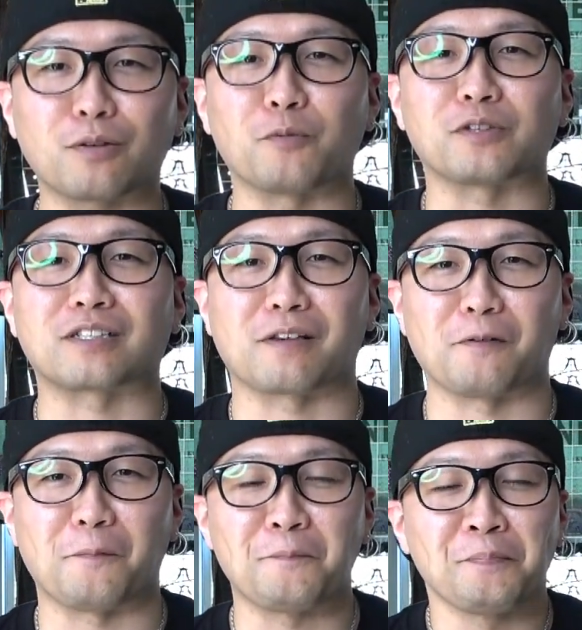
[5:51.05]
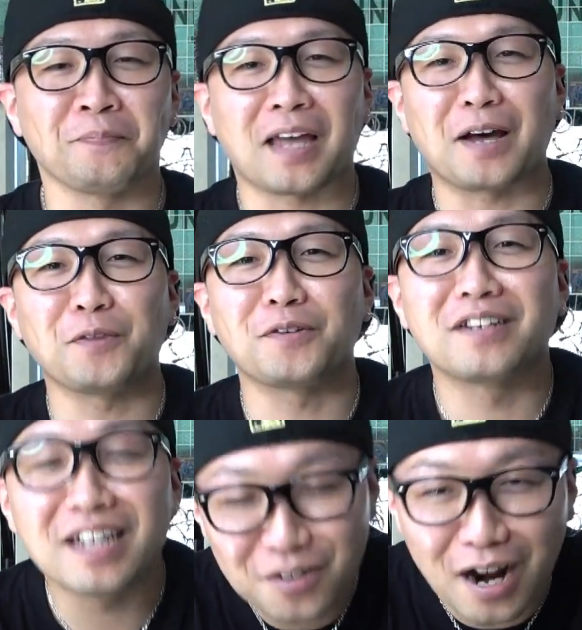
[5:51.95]
と思うんですけど、あの
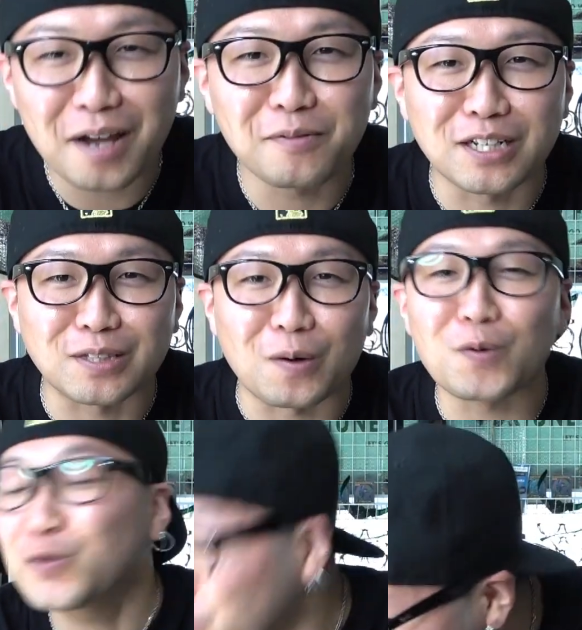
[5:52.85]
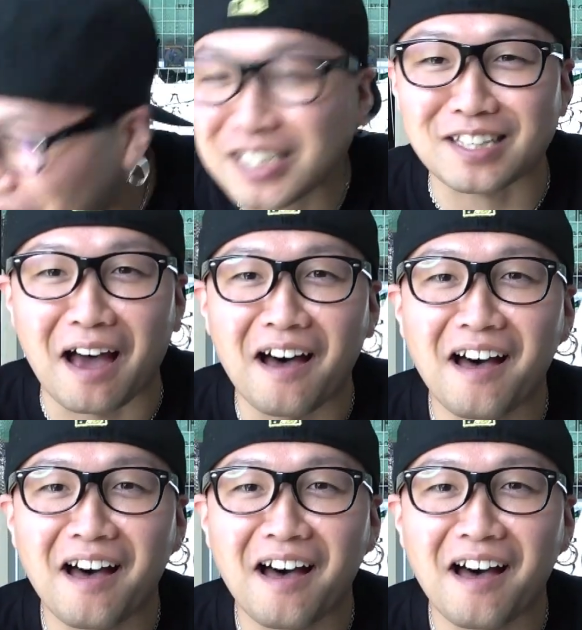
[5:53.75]
リルハイブリッド、売れました。